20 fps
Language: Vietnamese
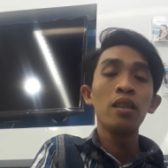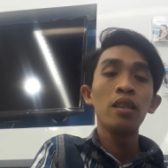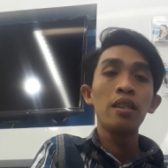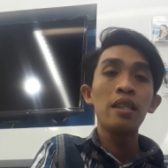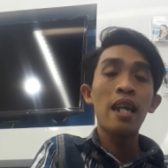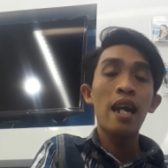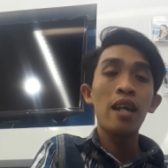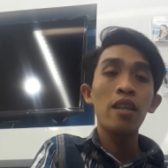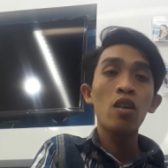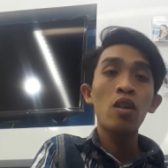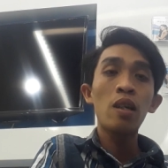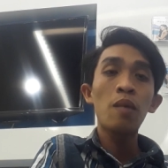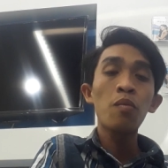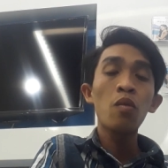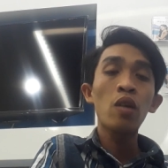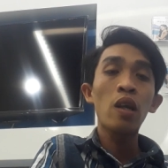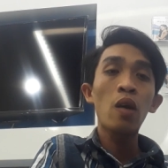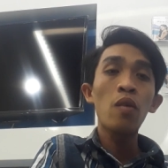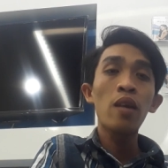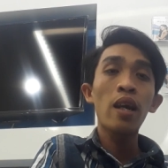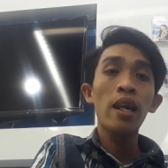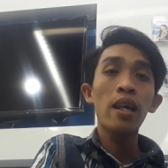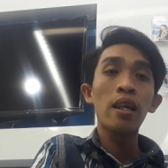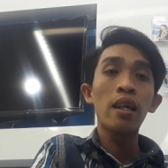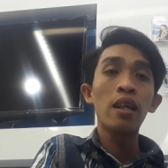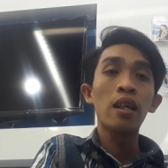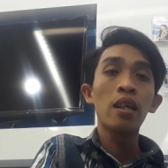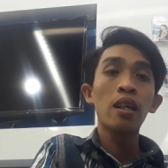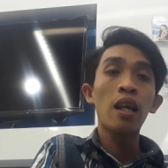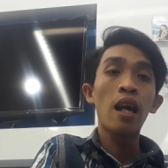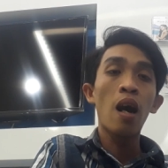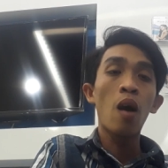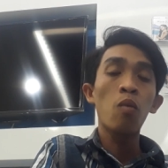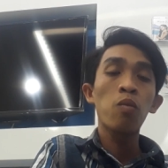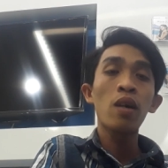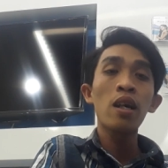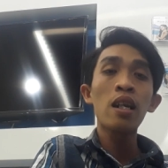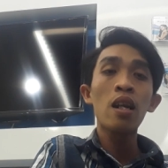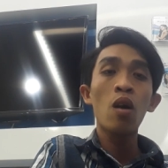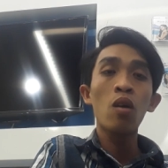dạy cho năm chú tiểu này học
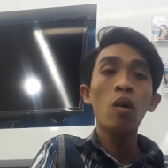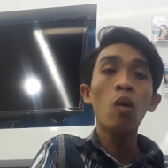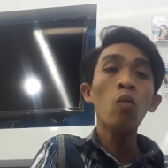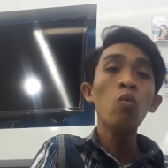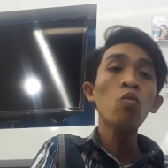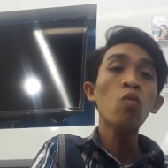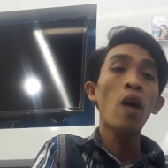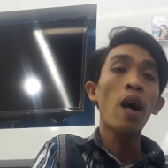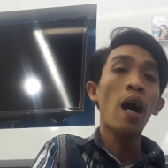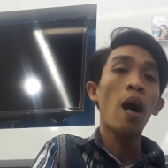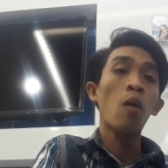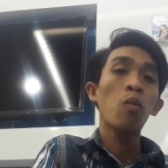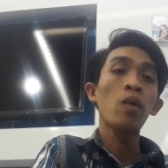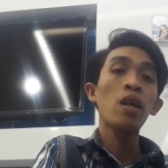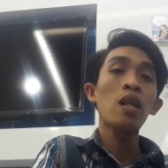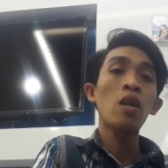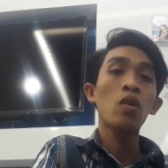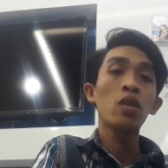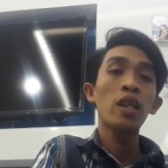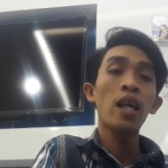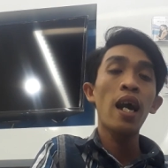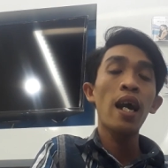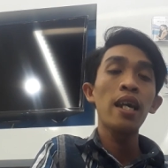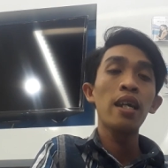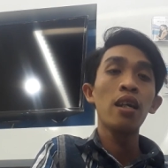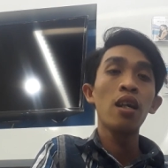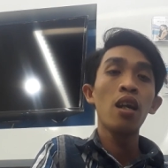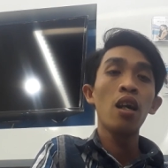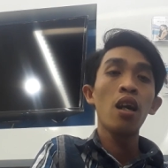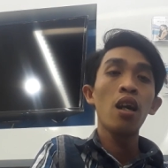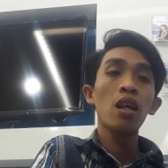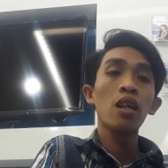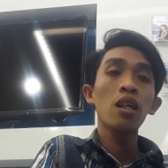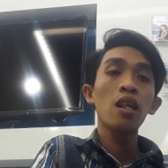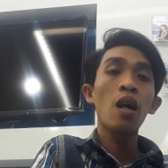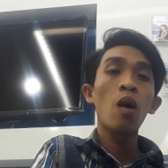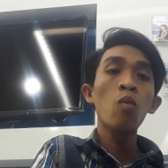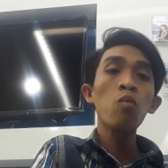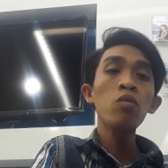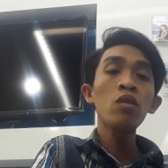cái nào đúng và học cái nào sai
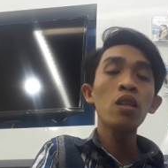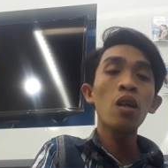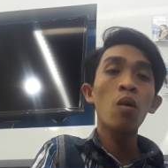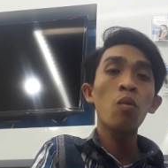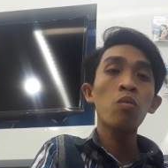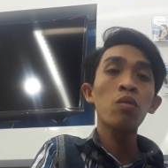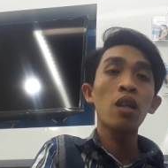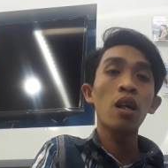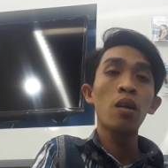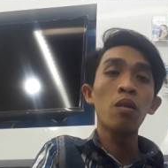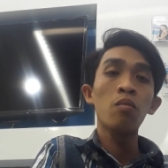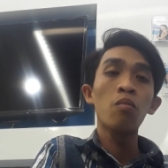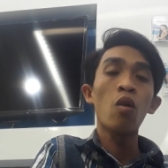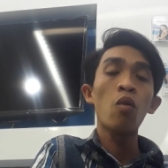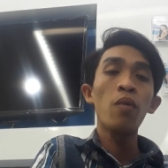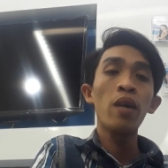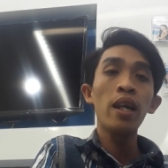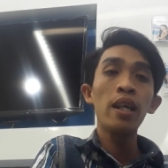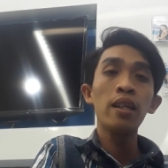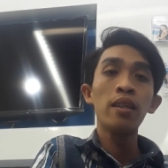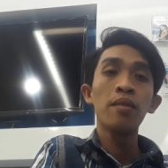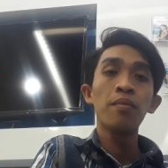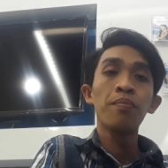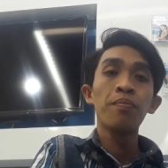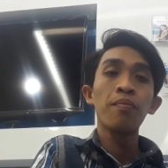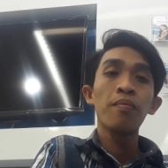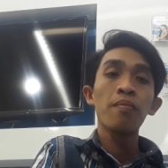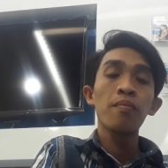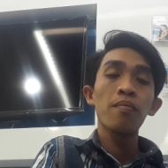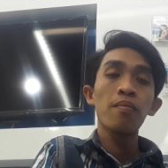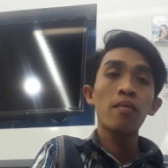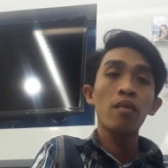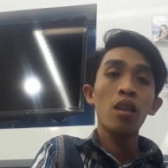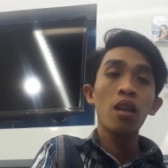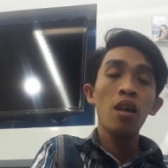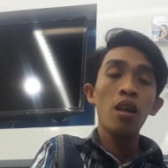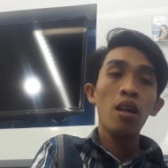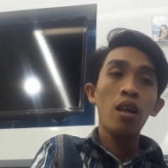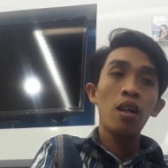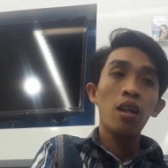đóng trong từng bộ phim
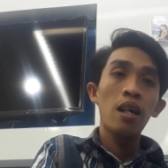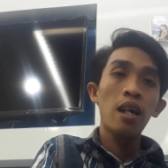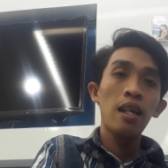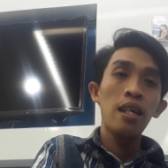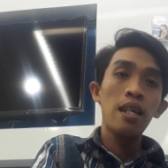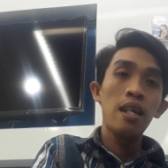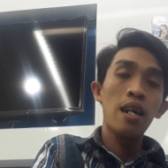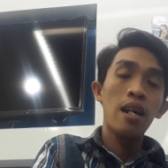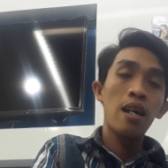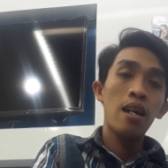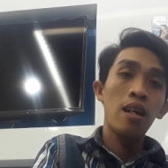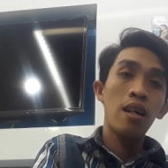thì uh,